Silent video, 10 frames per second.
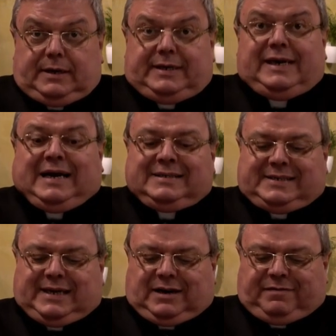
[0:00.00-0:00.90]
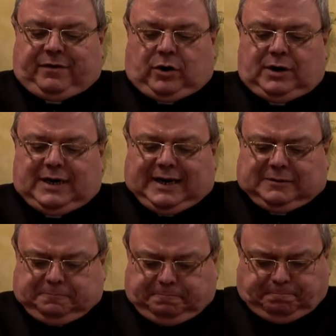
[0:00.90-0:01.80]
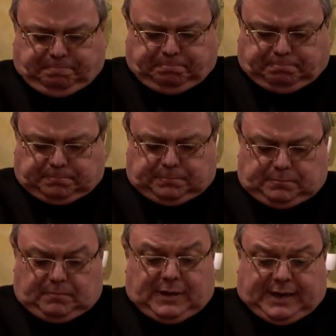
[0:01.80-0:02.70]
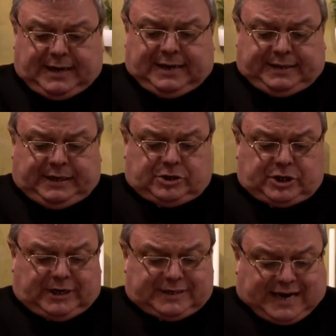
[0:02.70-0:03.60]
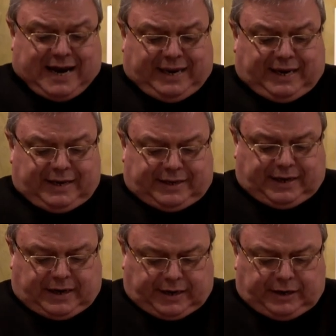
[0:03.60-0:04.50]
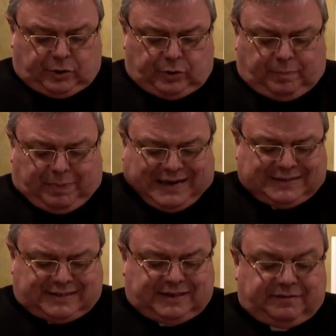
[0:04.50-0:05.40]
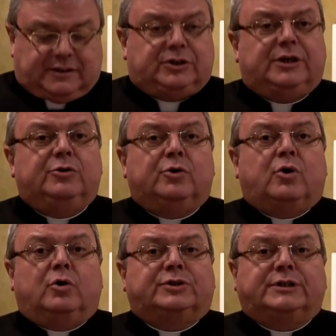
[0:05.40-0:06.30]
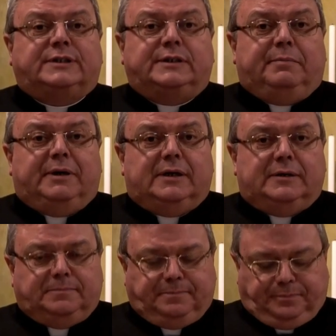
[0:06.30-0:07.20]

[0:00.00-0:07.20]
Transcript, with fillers: Dinanzi alla folla che le dice, sai che ti credono pazza facendo cose simili,